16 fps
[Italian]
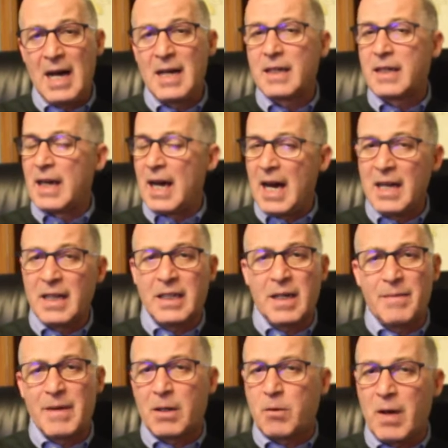Anche,
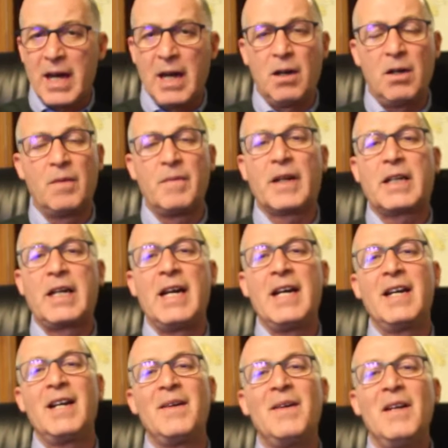anche per quello,
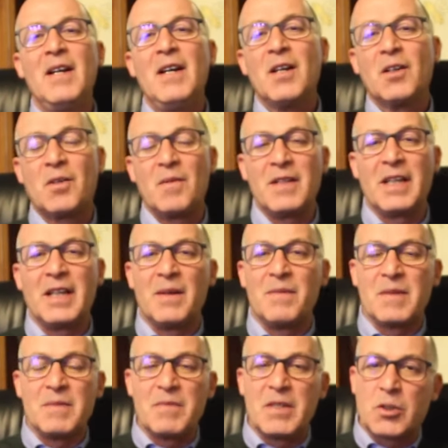perché come dire,
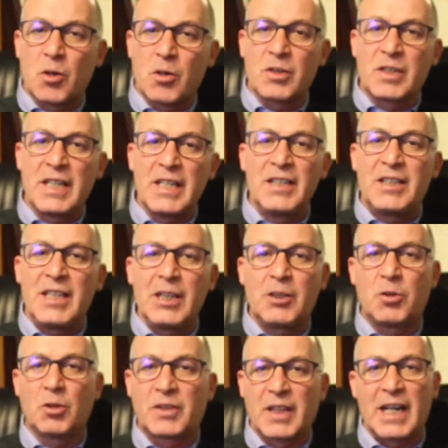mi, mi sono
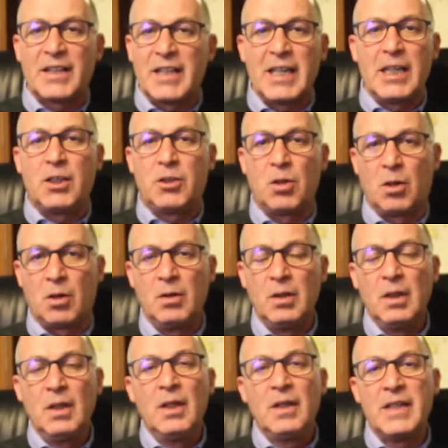sentito
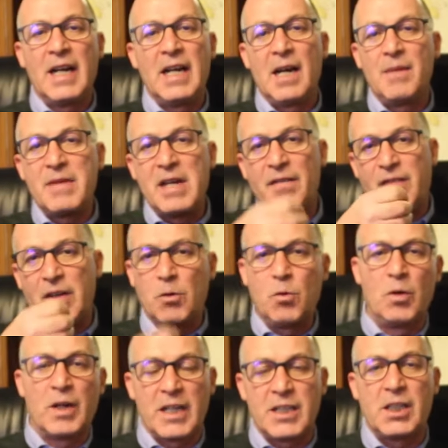tradito nella mia
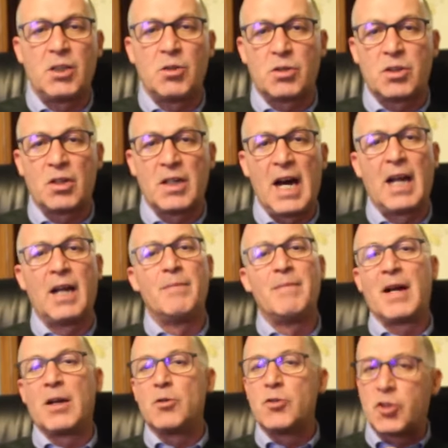figura istituzionale,
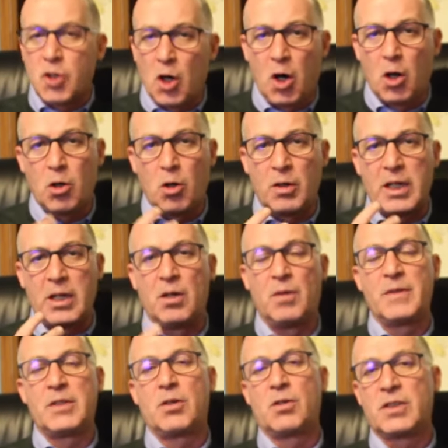ma non solo io
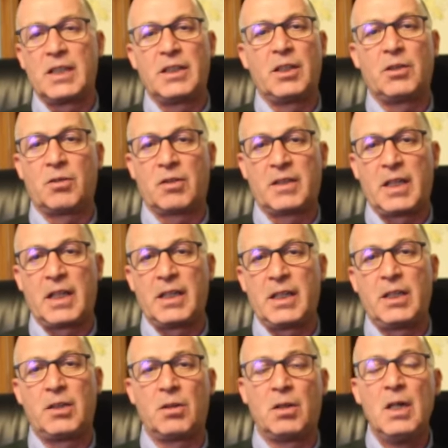mi sono sentito
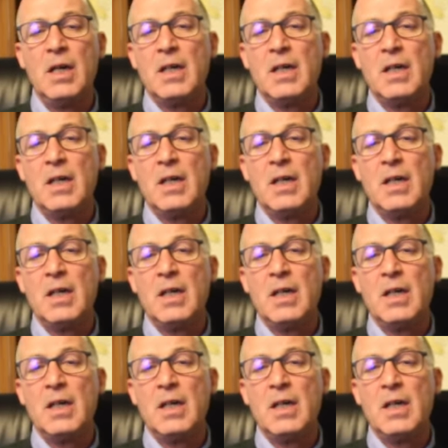tradito,